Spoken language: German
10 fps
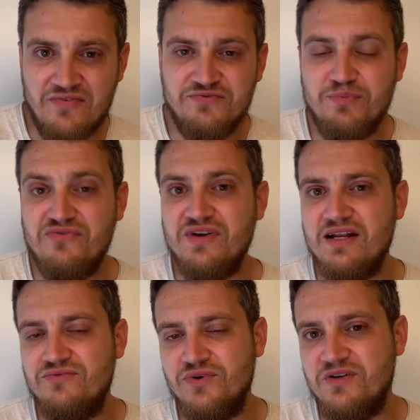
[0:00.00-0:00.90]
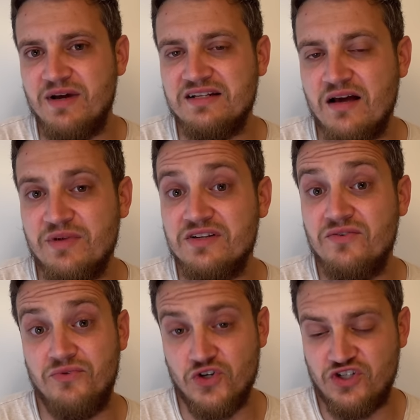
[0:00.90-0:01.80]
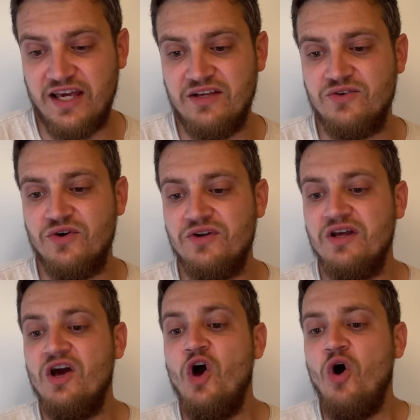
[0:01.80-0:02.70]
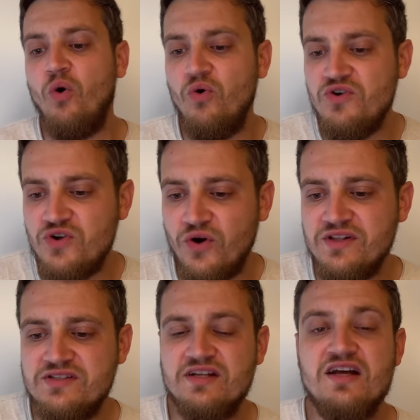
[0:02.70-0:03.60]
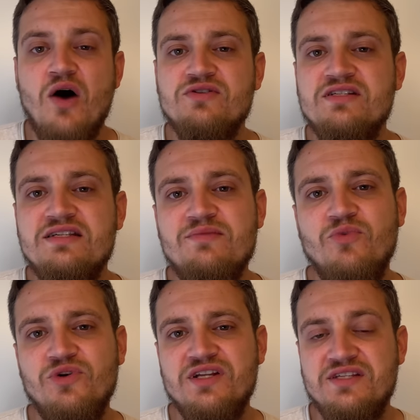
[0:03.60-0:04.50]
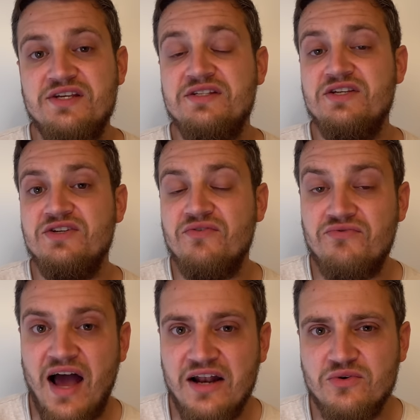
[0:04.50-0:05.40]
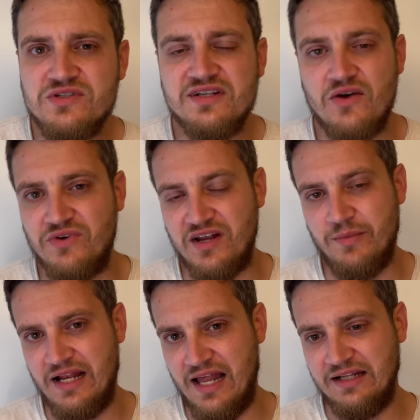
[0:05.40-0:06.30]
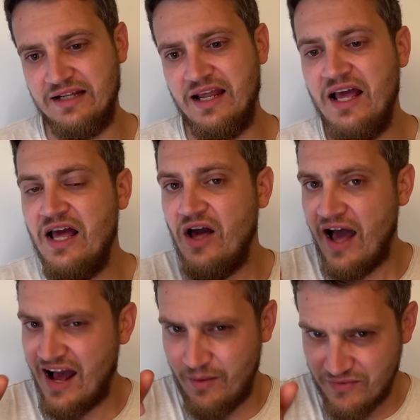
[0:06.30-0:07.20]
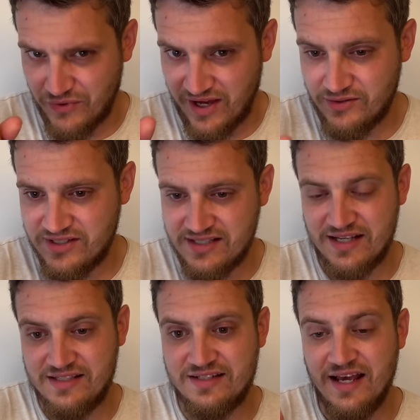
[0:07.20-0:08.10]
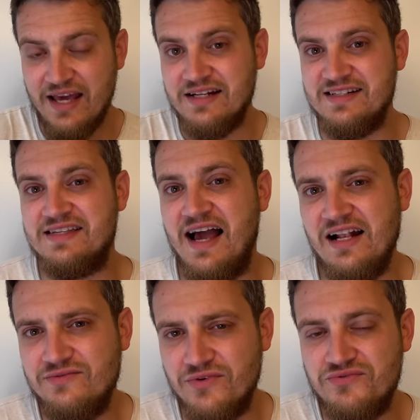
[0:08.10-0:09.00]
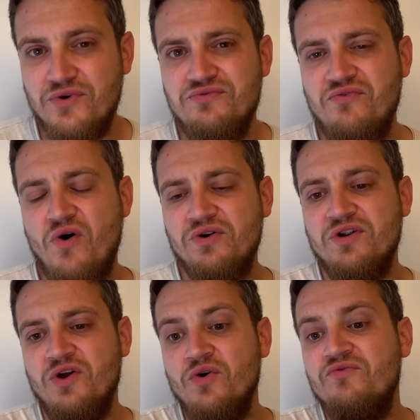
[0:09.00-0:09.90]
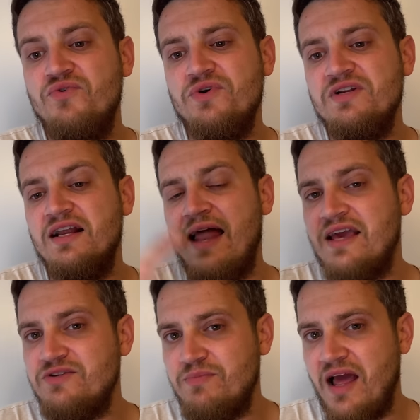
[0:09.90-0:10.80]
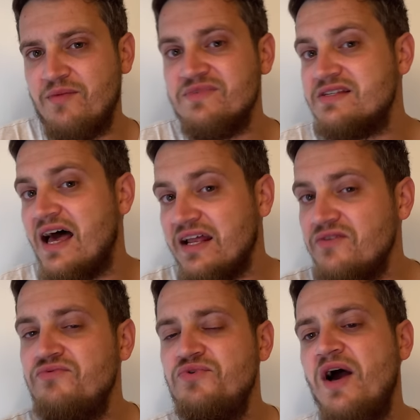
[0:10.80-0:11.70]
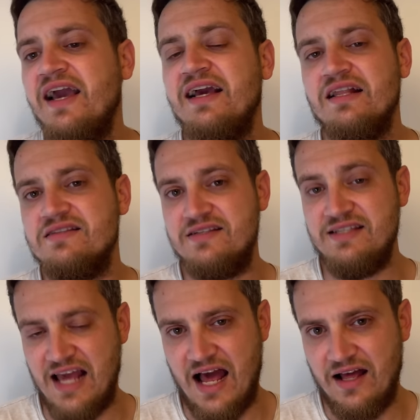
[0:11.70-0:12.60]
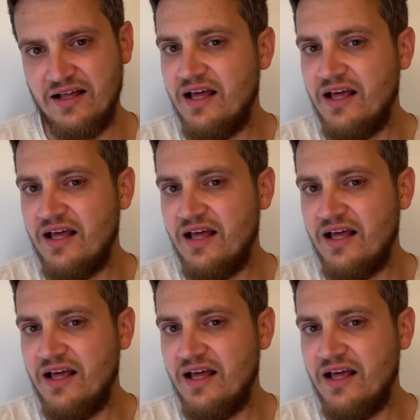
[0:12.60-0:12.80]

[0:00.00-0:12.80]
Haftbefehle würde man damit vollstrecken können und 19.760 Fahndungstreffer damit landen. Aber vorausgesetzt, die Zahlen von fünf Wochen würden gleichbleibend sein für ein ganzes Jahr.